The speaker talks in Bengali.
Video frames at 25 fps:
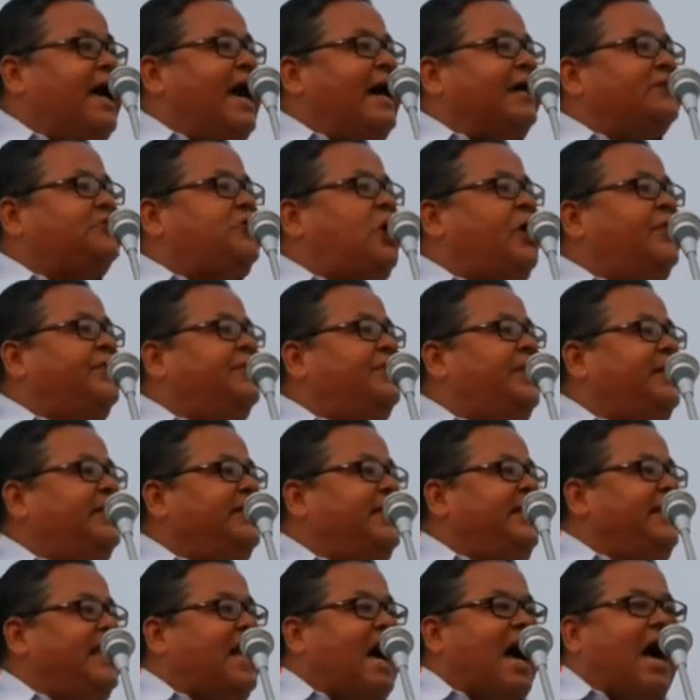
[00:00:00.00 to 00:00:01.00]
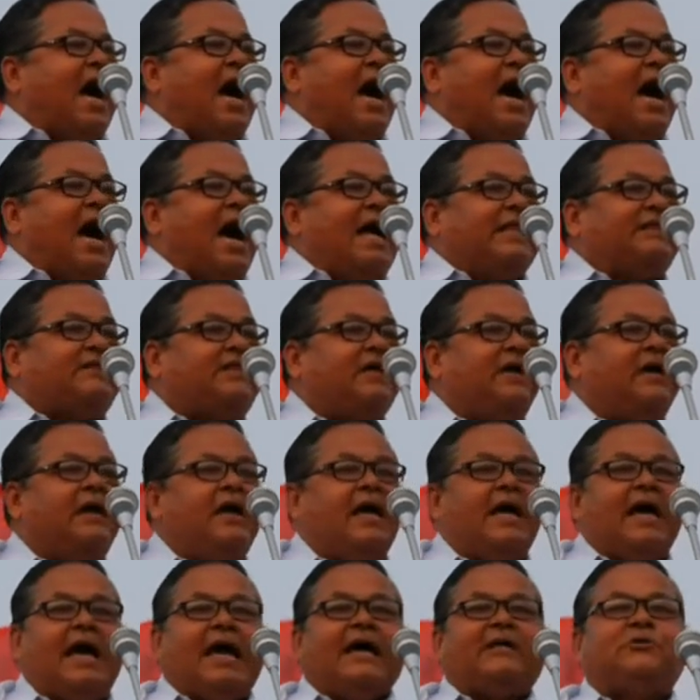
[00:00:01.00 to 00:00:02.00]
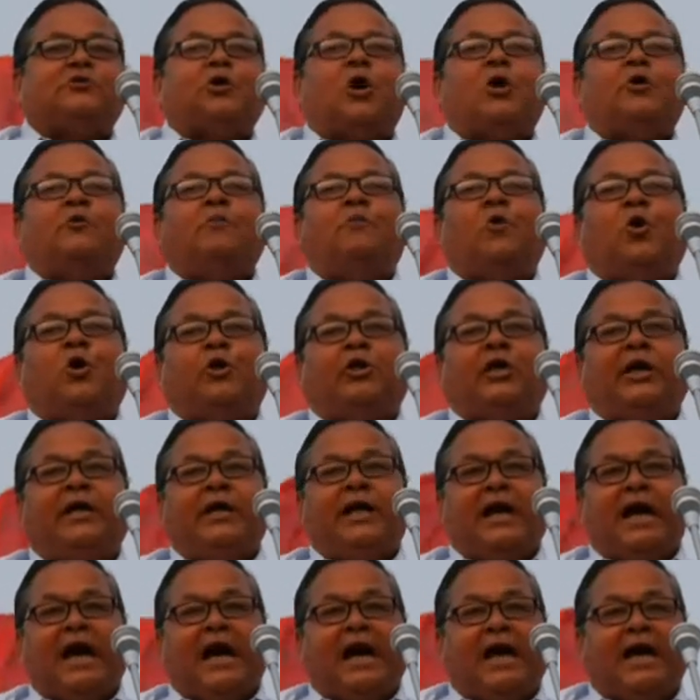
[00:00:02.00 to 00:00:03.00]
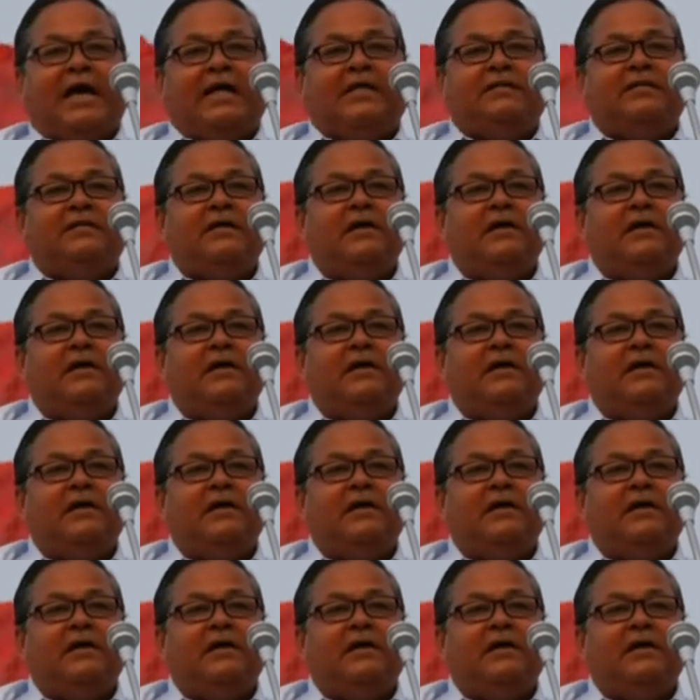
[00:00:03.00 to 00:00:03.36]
একজন দিদির হাত একজন মোদির হাত